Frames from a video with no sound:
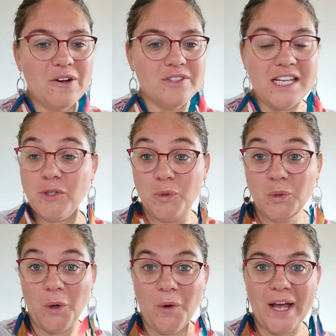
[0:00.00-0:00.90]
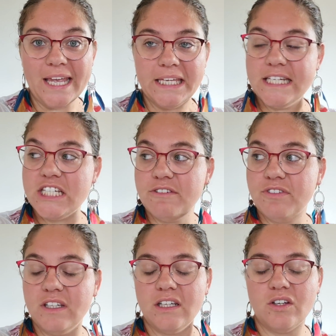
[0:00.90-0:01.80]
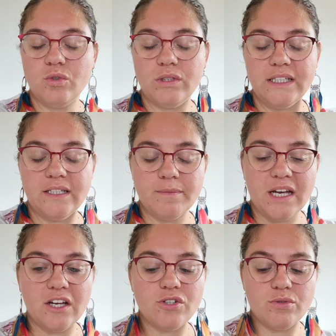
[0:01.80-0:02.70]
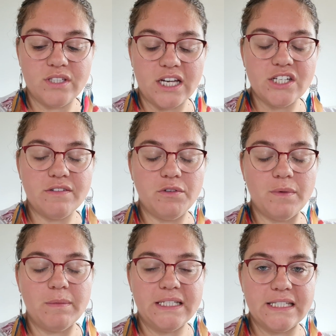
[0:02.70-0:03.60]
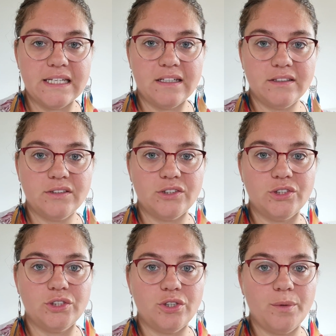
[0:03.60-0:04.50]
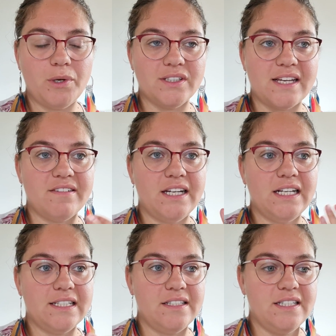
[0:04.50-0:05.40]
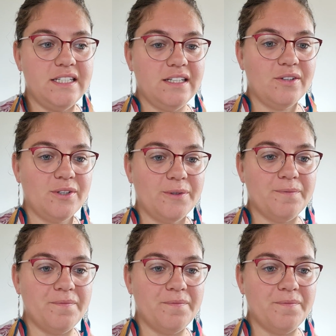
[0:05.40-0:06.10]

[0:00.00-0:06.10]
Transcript: Vous êtes au courant. Aïe, j'ai fait euh, toutes les démarches, tout ça. J'ai vu mes médecins. Euh, je reprends le travail lundi. Euh,